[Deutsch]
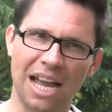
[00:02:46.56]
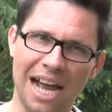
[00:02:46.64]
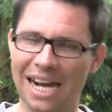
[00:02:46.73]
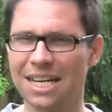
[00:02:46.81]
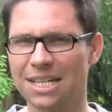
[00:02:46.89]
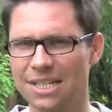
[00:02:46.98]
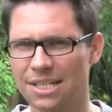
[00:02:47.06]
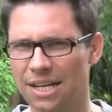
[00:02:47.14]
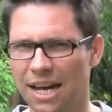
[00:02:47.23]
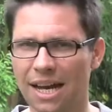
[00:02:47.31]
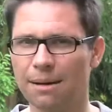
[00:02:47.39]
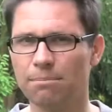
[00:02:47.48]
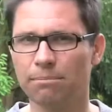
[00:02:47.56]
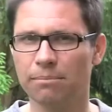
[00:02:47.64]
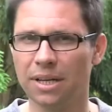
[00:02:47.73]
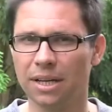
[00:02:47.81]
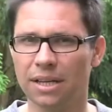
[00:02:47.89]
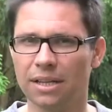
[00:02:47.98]
Angst haben,
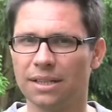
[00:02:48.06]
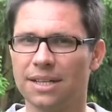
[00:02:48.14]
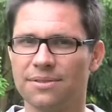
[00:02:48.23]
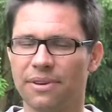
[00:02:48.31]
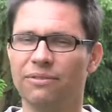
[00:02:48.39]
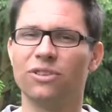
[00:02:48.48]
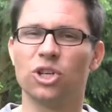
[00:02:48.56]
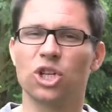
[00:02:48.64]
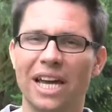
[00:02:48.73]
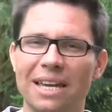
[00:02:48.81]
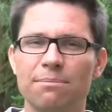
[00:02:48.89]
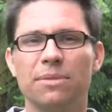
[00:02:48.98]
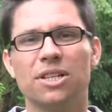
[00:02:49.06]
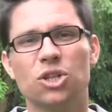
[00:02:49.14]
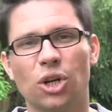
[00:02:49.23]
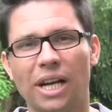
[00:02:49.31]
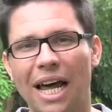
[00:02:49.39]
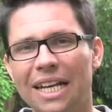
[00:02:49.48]
dass wenn wir schreiben, dass
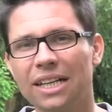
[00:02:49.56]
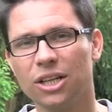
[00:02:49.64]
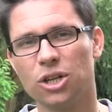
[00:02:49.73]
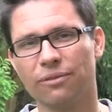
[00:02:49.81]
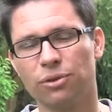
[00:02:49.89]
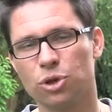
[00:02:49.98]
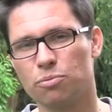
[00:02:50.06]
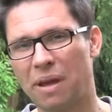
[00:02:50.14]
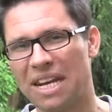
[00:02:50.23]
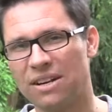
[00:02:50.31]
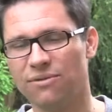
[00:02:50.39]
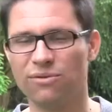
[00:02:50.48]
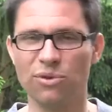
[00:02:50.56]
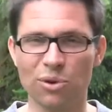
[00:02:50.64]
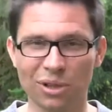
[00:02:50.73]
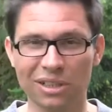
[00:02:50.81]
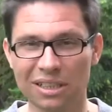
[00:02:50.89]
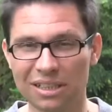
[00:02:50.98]
schon andere dafür spenden
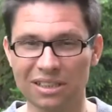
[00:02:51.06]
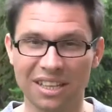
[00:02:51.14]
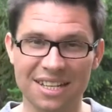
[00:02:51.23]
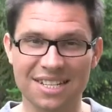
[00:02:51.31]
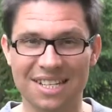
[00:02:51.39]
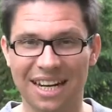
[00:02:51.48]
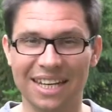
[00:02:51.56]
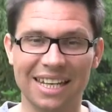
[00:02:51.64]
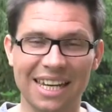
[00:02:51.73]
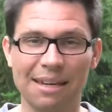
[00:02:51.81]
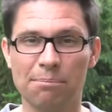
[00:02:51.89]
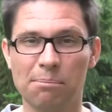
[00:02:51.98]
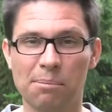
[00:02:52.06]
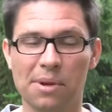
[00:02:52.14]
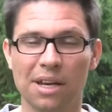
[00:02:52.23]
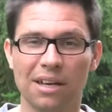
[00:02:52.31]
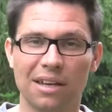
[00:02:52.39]
würden, dass dann eben